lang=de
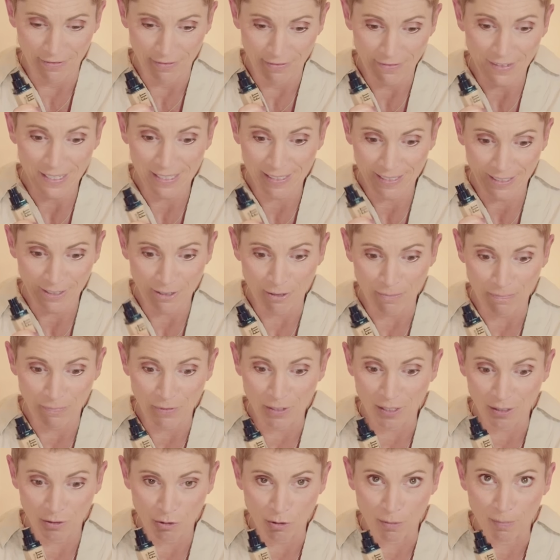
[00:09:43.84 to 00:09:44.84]
Weiß nicht, ob
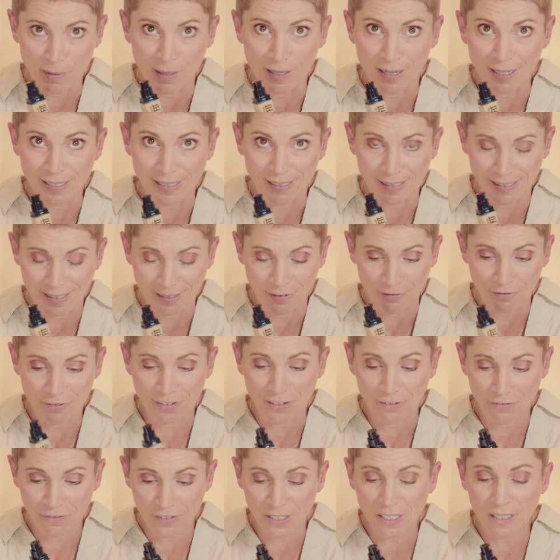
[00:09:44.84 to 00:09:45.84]
das schon mal hattest, den
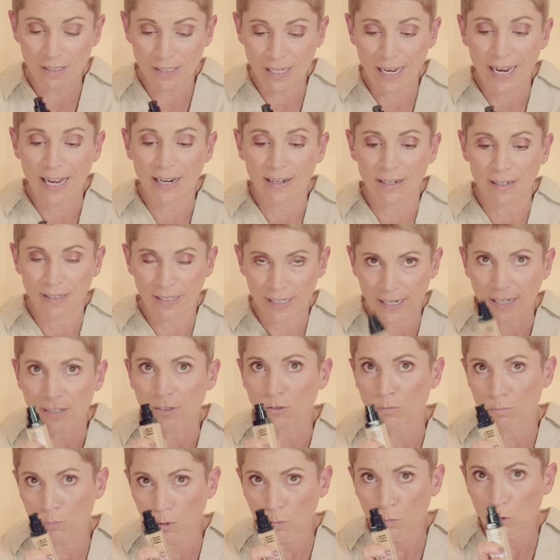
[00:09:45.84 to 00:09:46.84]
Fall. Finde ich sehr ärgerlich.
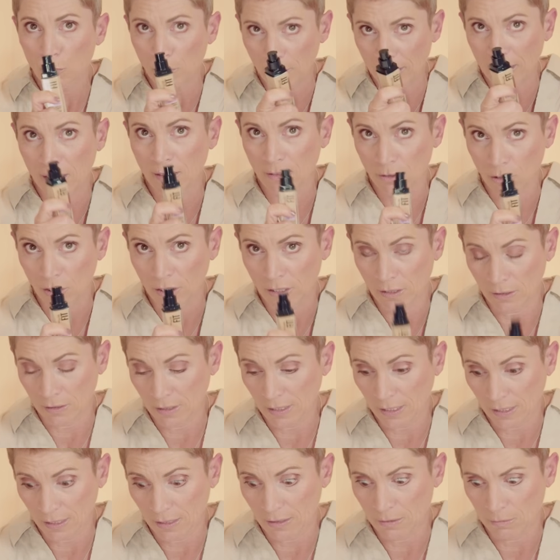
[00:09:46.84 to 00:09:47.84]
Also ein Pumpspender sollte
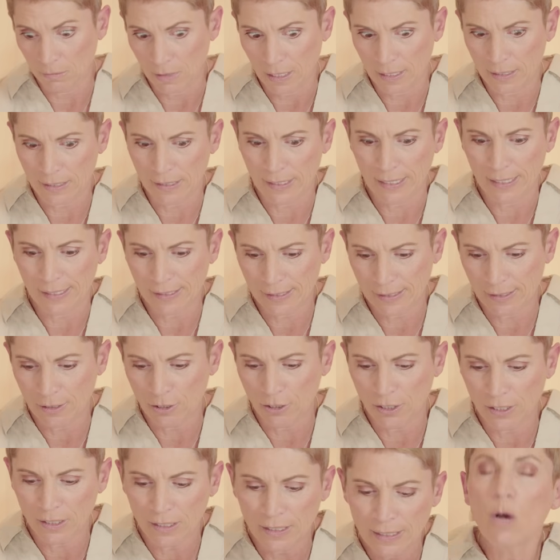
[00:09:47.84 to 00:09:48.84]
sich jede Marke leisten
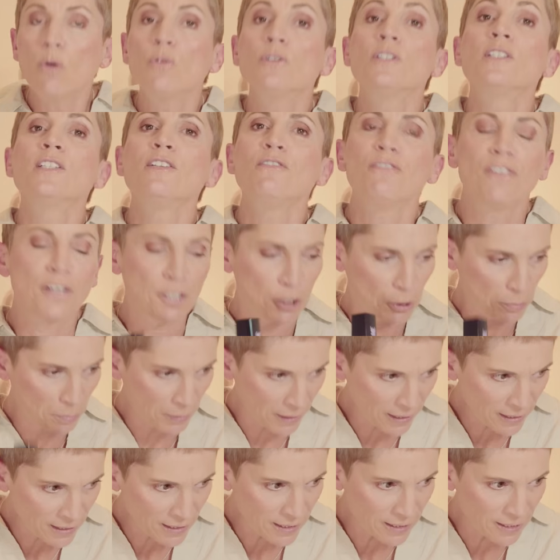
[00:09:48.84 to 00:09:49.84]
können. Und sie
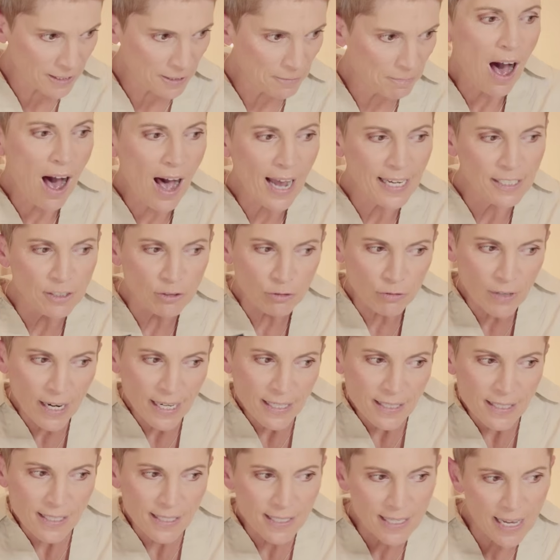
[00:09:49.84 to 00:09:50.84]
verspricht
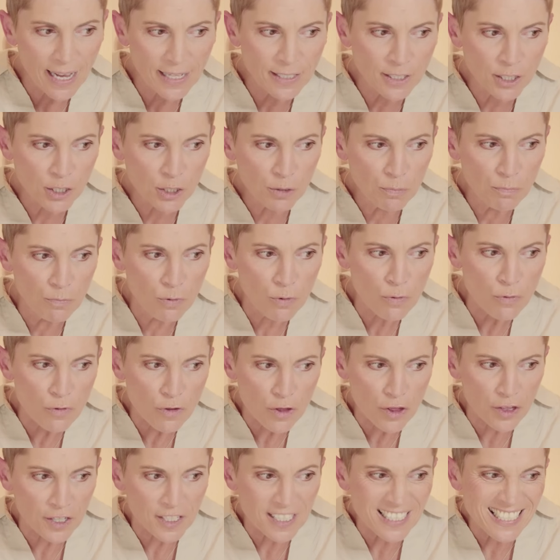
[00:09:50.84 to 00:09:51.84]
Hydrates and Smooth
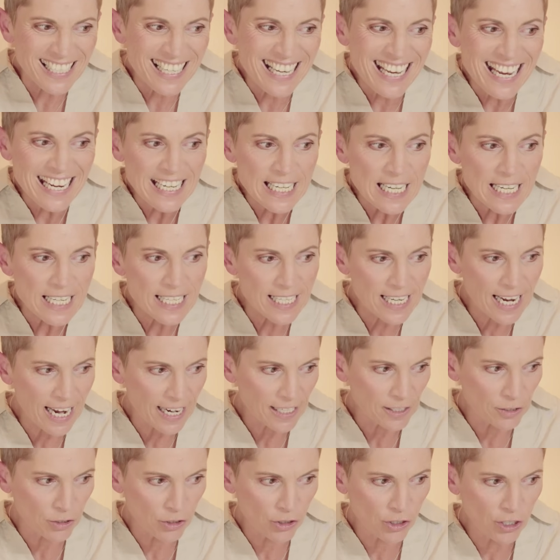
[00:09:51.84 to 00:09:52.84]
Skin
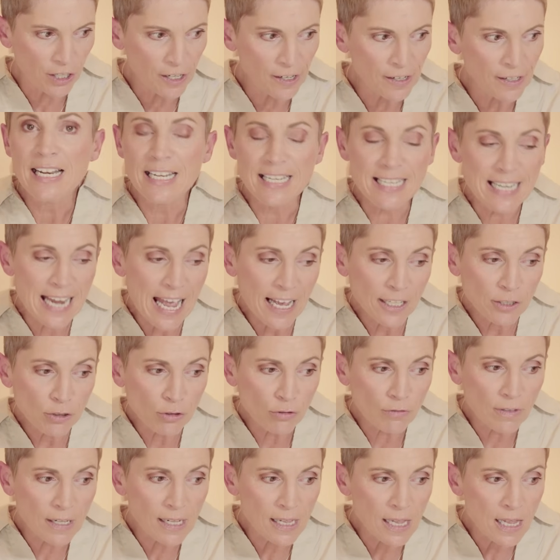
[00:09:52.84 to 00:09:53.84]
Texture,
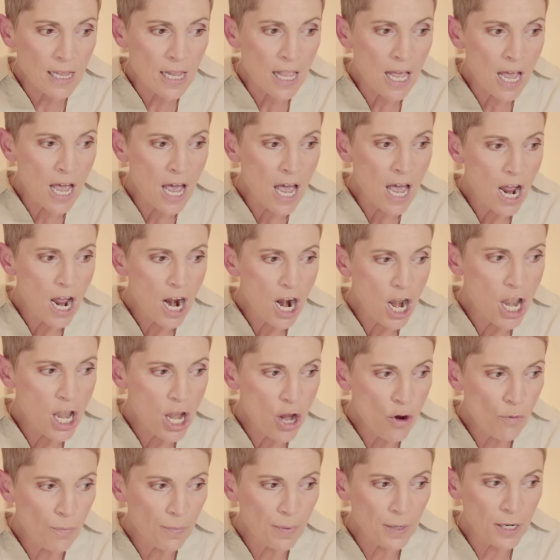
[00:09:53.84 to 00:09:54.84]
Natural
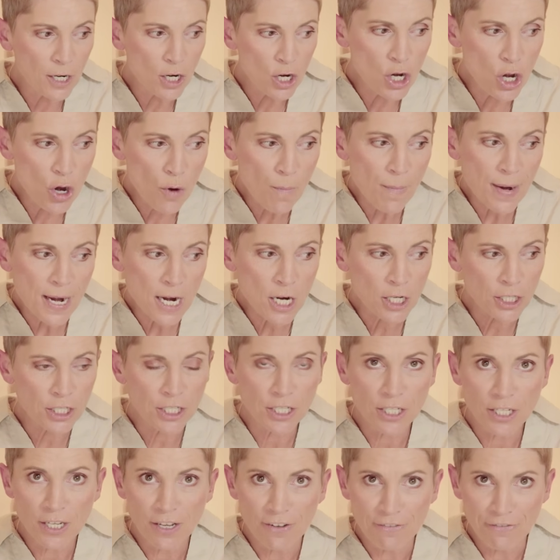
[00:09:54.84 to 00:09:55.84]
lumin
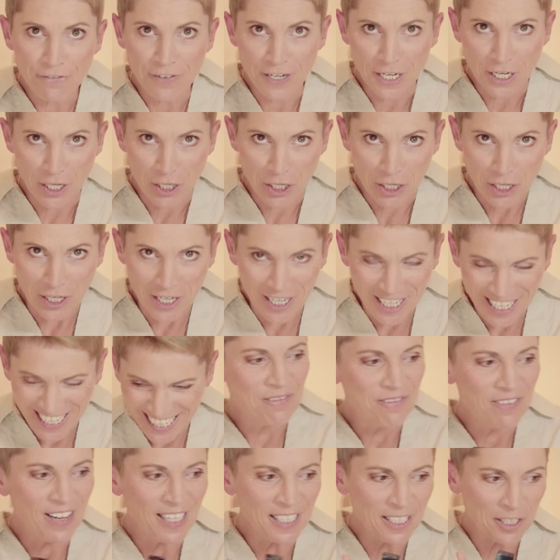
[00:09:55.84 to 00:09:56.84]
Luminous Finish.
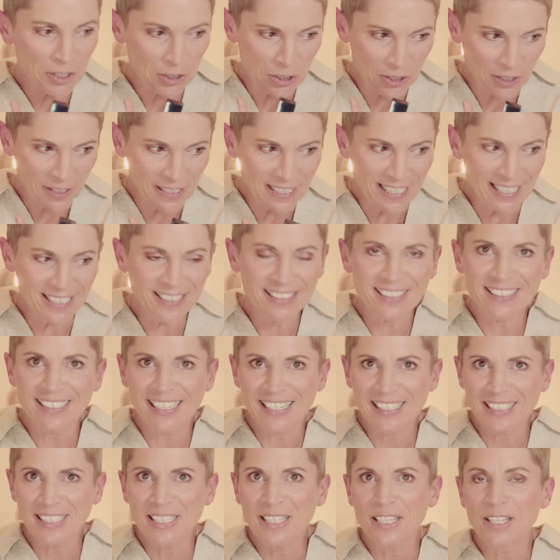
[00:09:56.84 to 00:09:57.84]
Wenn ich schon lese,
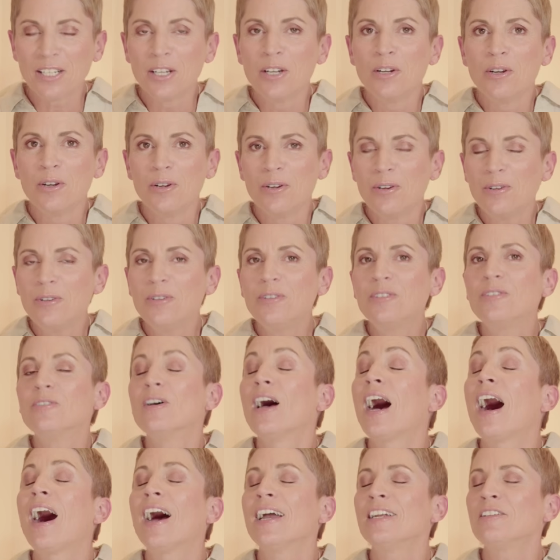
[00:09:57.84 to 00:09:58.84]
dass sie
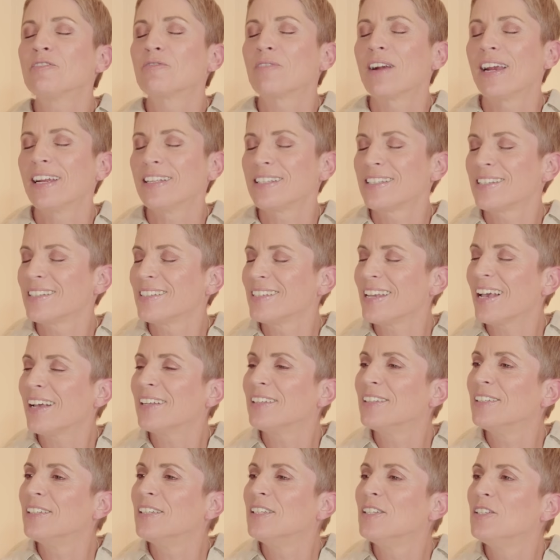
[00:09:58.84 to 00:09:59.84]
Hydrates. Ja?
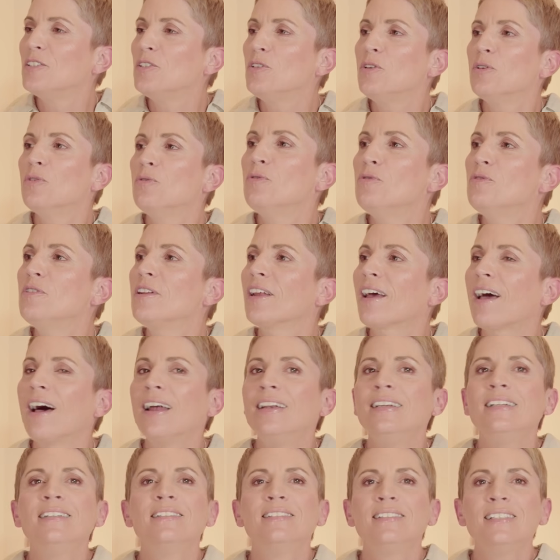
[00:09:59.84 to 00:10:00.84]
Sie
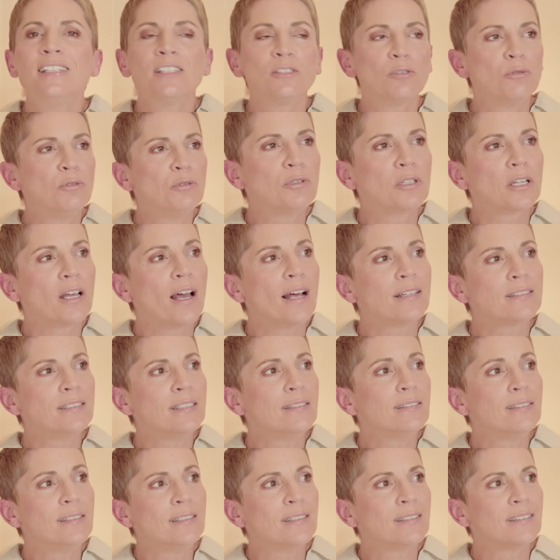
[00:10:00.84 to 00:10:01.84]
hydralisiert,
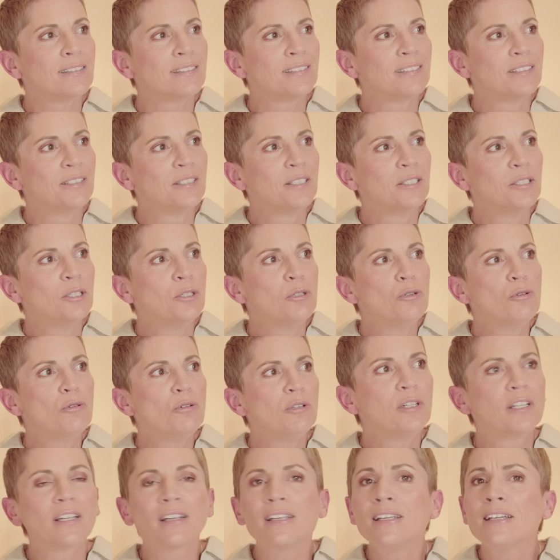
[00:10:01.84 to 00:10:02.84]
hydratisiert,
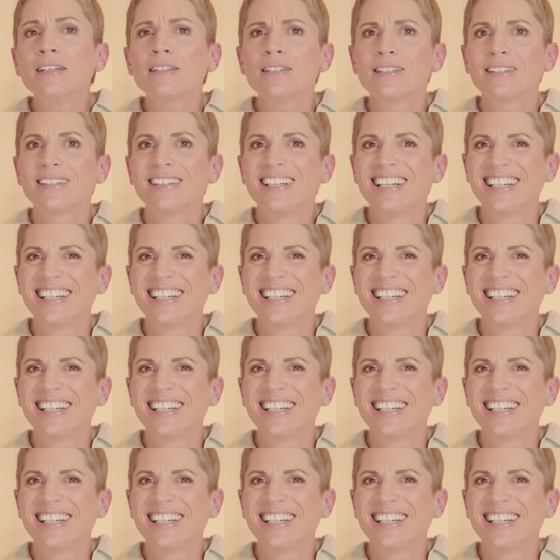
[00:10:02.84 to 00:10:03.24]
hydriert.